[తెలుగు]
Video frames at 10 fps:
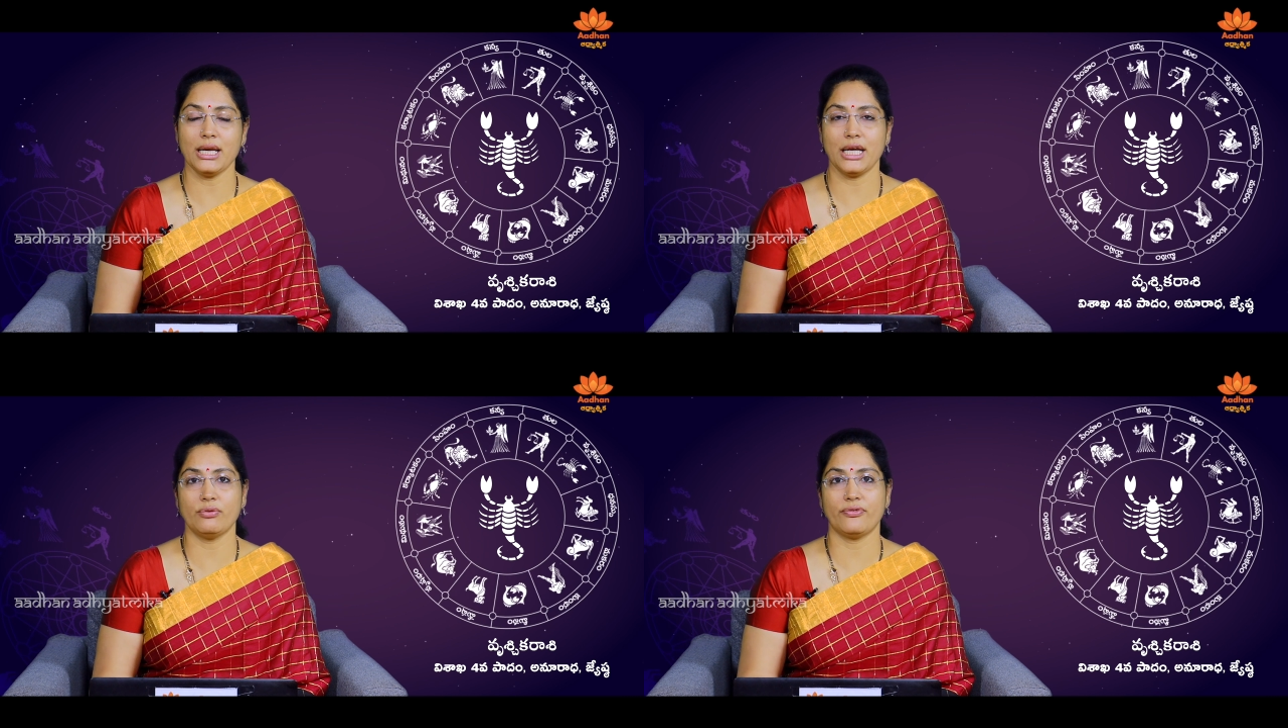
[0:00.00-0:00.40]

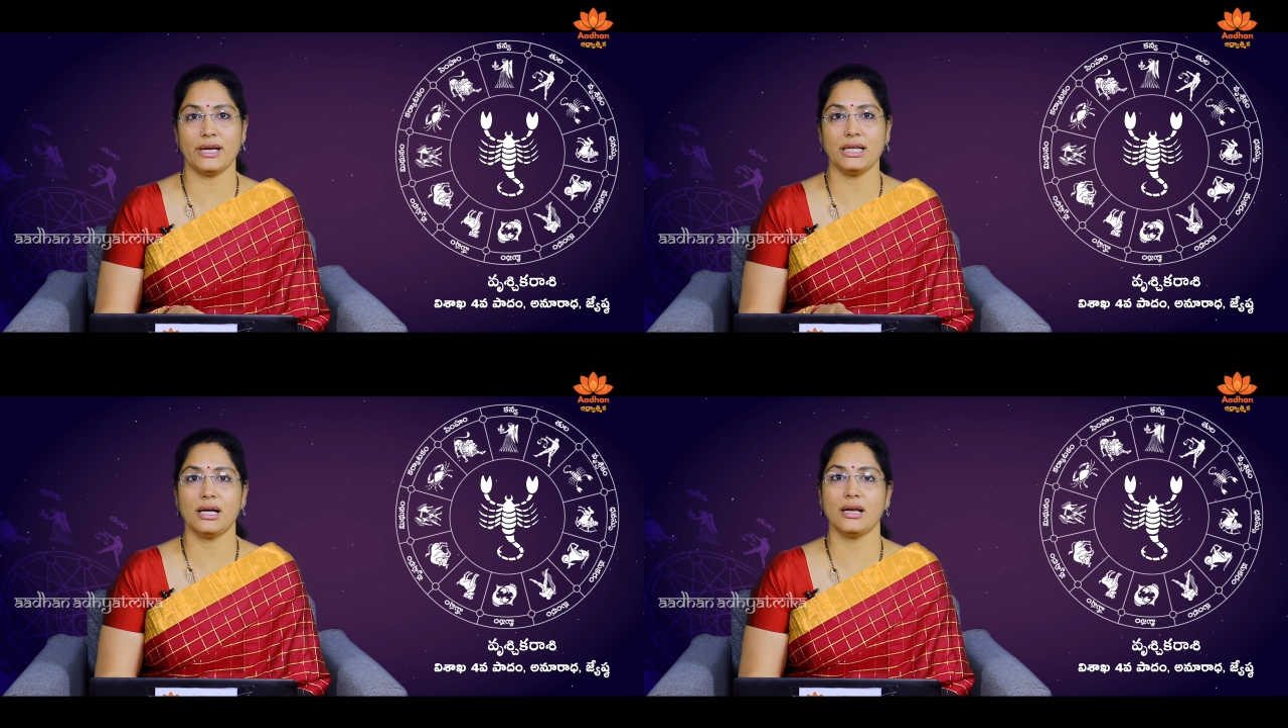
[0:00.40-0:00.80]
నేను
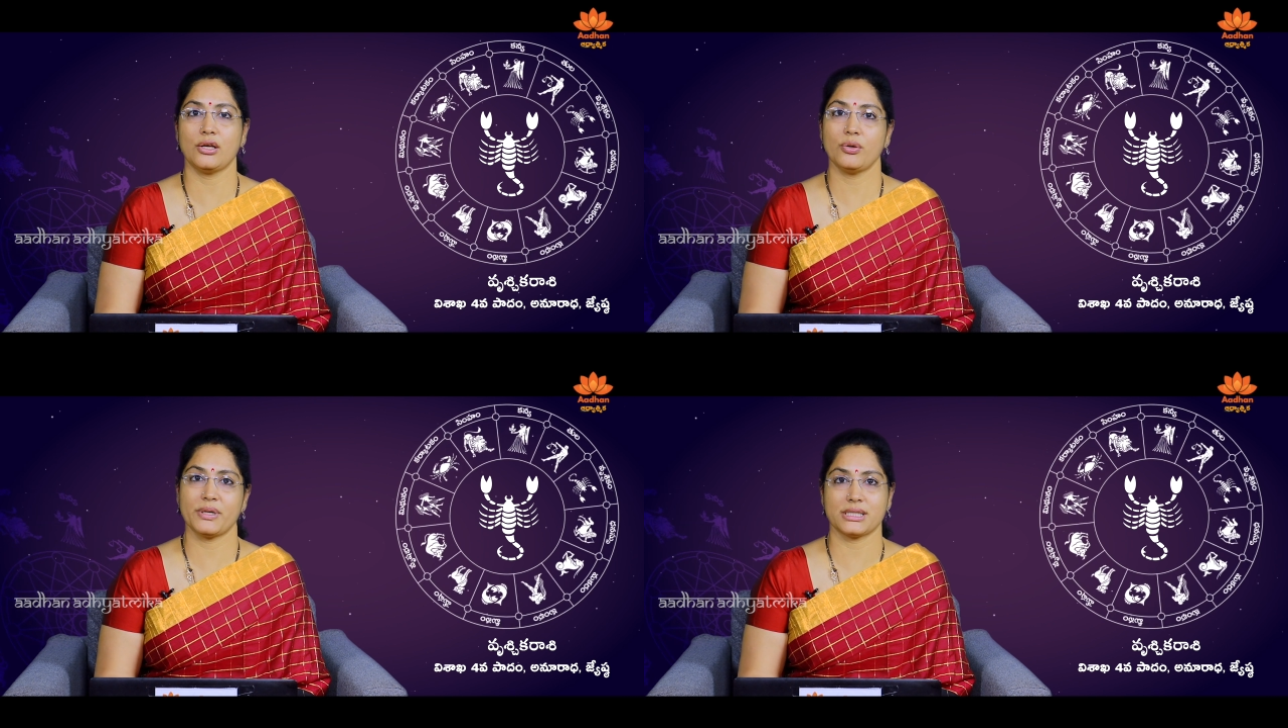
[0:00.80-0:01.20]

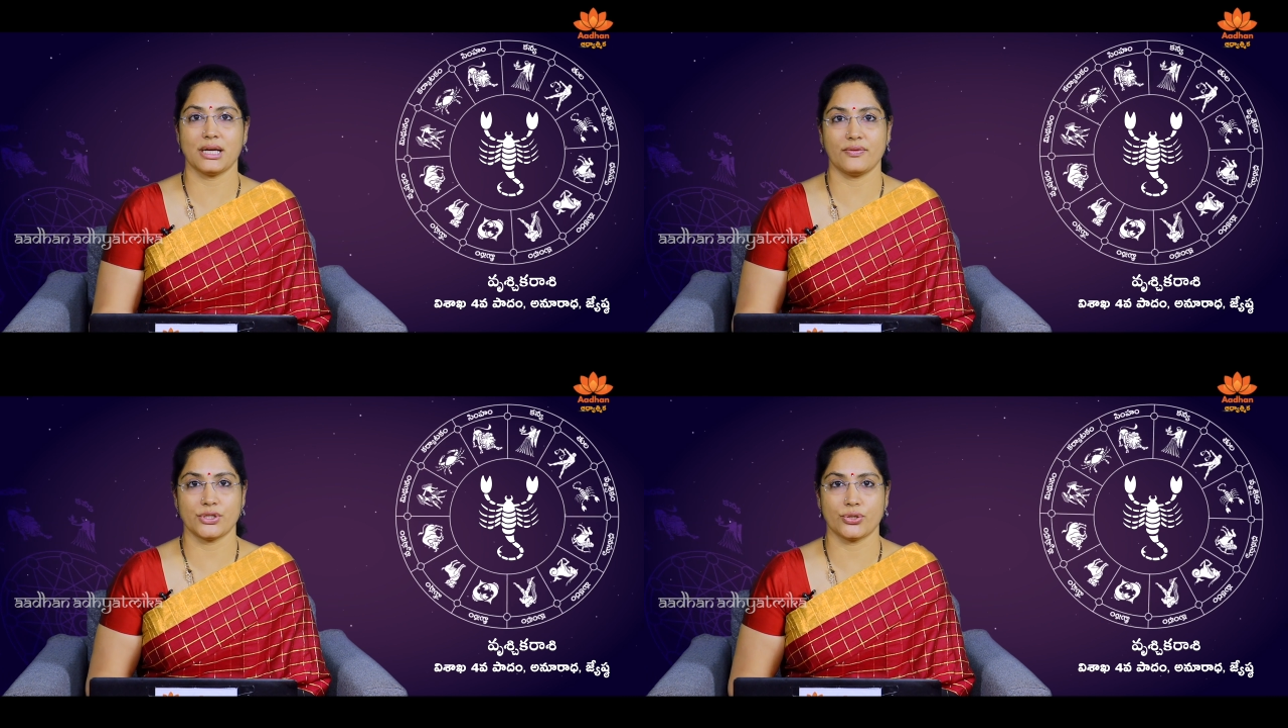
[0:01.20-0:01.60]
ఫలితాలలో
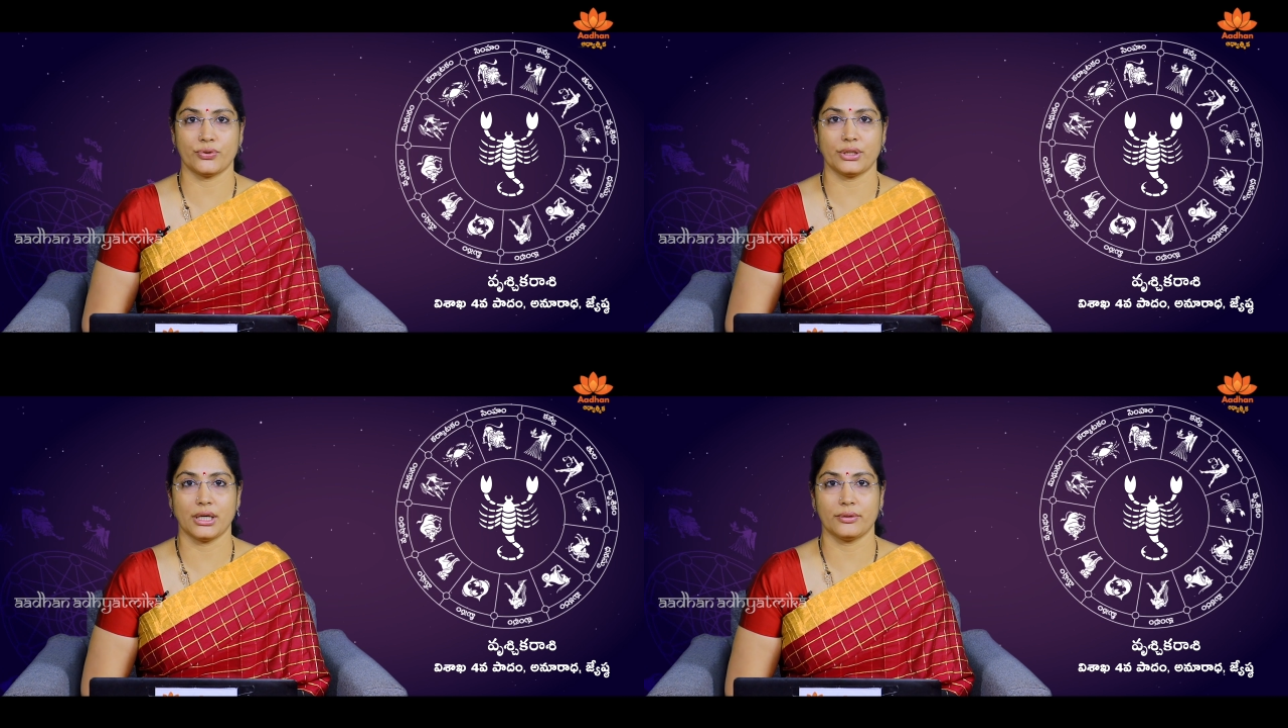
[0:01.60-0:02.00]
ప్రస్తావిస్తూ
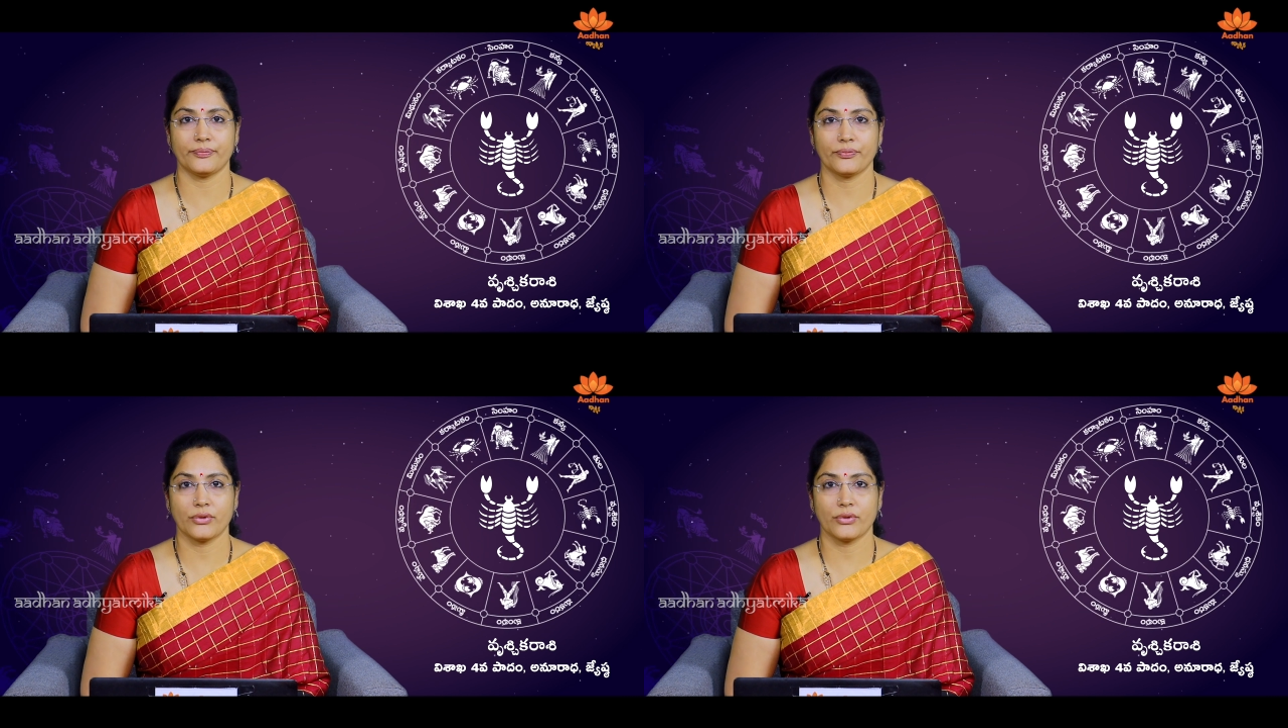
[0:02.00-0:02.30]
ఉంటాను